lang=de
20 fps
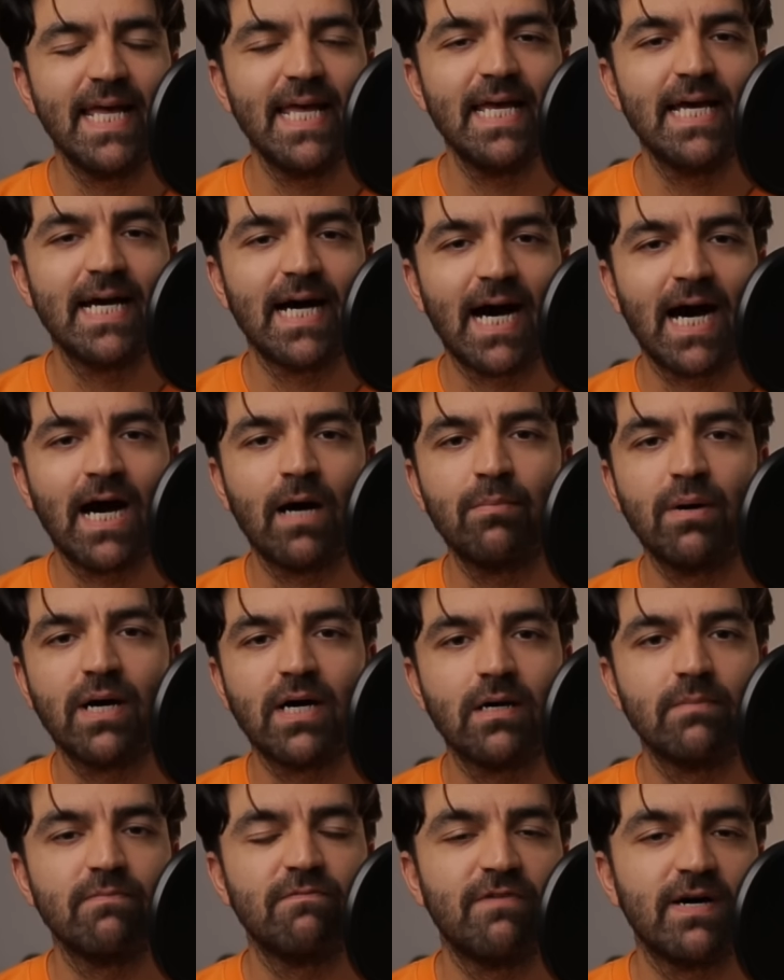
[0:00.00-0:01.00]
Ehe
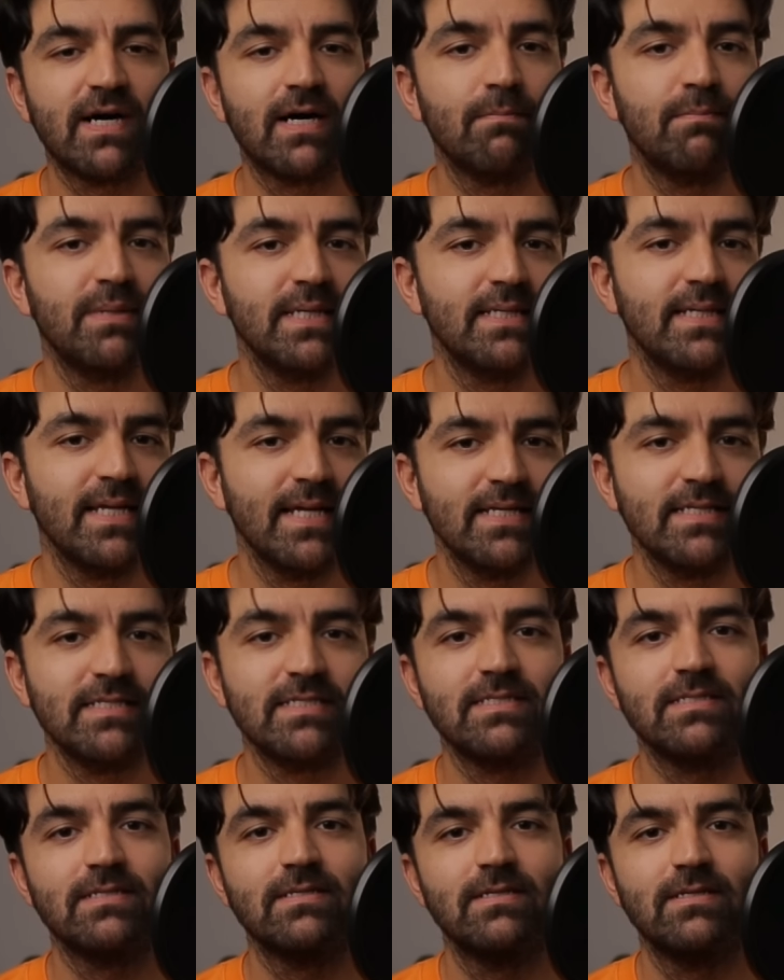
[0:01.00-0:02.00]
Abraham war, bin
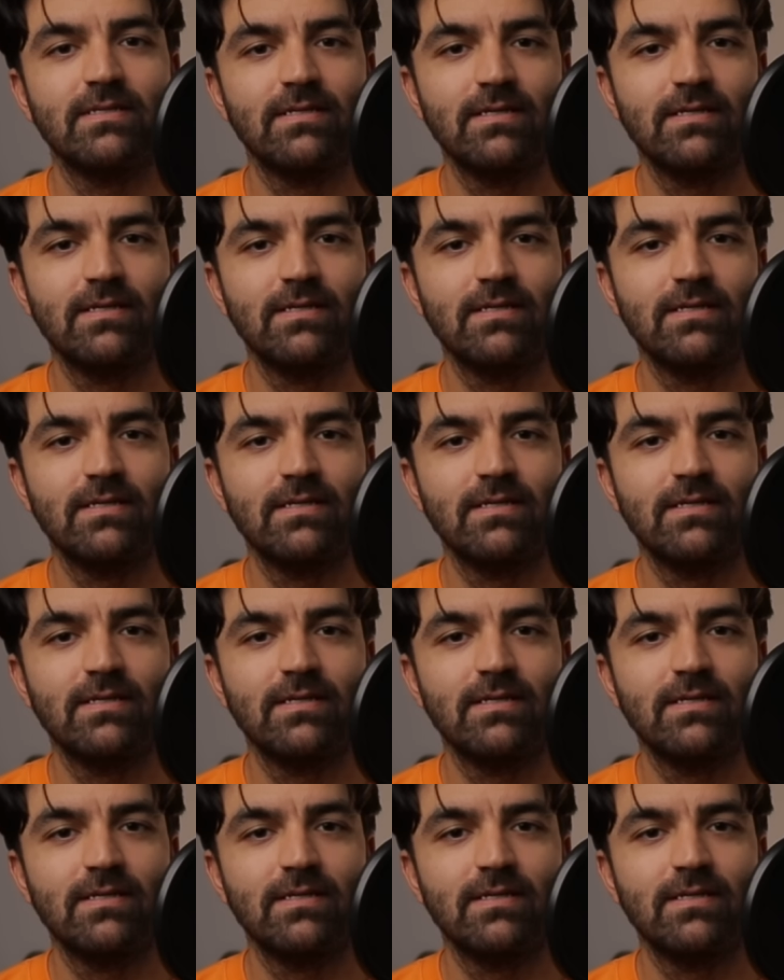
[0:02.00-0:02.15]
ich.